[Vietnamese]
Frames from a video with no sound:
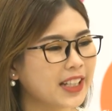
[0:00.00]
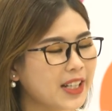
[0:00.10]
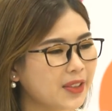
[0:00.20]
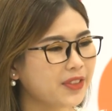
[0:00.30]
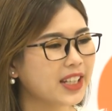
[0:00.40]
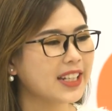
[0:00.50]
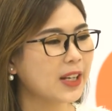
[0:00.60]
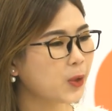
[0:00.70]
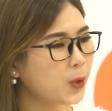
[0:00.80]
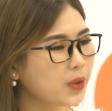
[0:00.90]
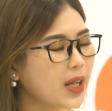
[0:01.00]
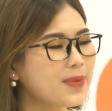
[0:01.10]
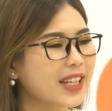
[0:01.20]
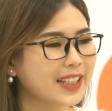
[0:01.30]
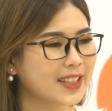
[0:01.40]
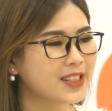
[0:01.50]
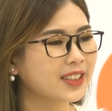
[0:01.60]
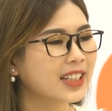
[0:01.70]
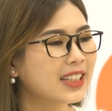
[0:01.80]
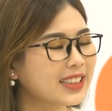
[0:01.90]
đơn vị đã cung cấp ra thị
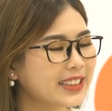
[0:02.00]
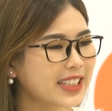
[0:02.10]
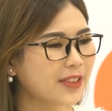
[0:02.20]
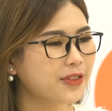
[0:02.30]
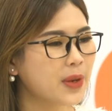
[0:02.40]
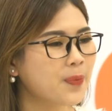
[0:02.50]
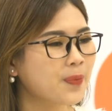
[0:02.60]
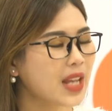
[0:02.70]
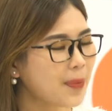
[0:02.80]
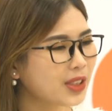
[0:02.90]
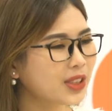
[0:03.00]
trường những sản phẩm đáp